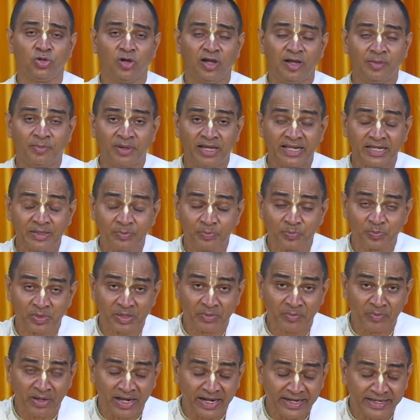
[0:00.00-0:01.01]
जो हमारे
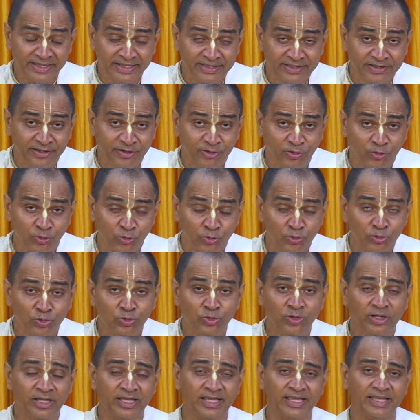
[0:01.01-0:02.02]
प्रमाणिक
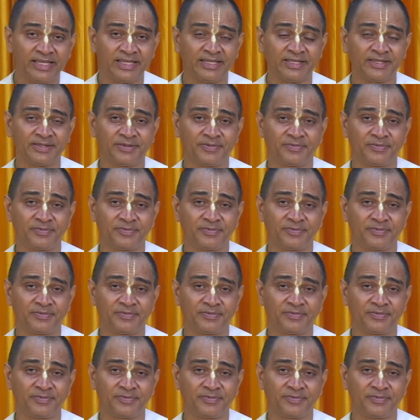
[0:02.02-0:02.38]
गुरु हैं